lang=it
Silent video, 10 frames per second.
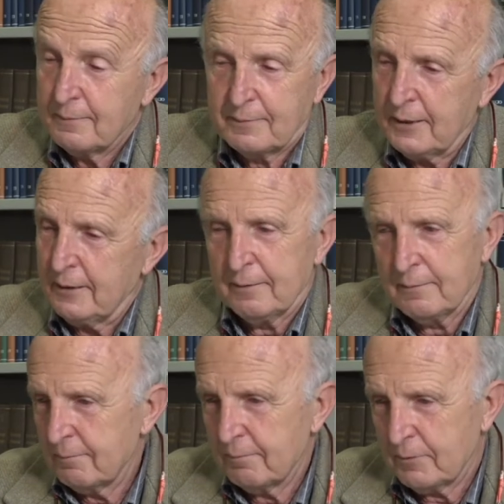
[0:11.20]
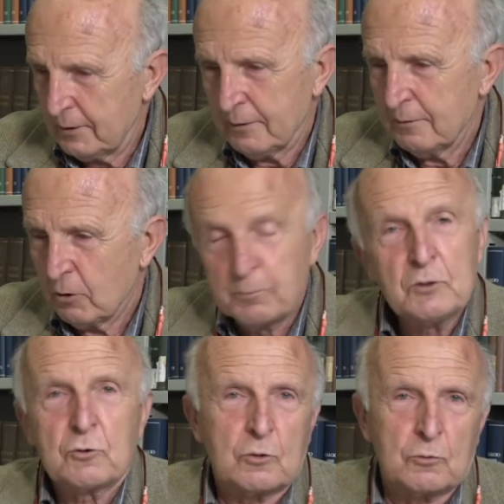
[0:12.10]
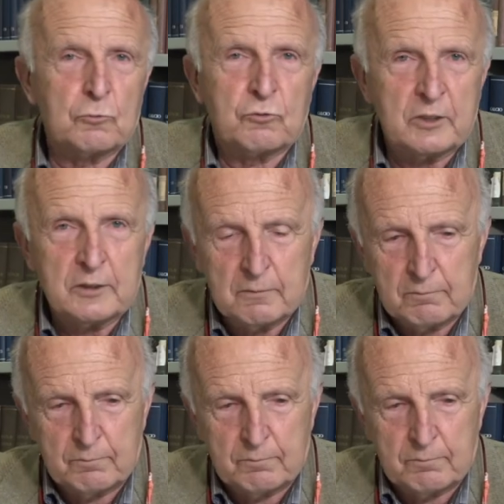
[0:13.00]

sì, sì, comincio con un sì,